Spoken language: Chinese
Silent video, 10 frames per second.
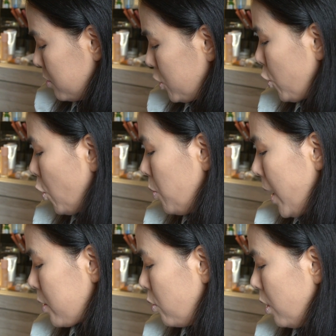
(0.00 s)
都有买
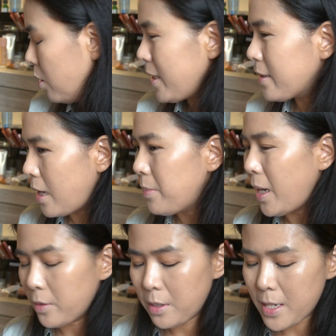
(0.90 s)
过，后来他改版
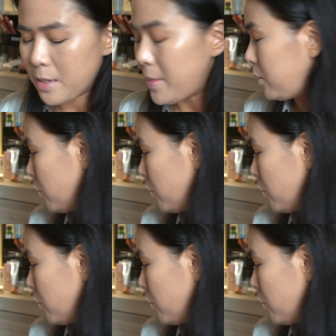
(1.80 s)
又干嘛干嘛的，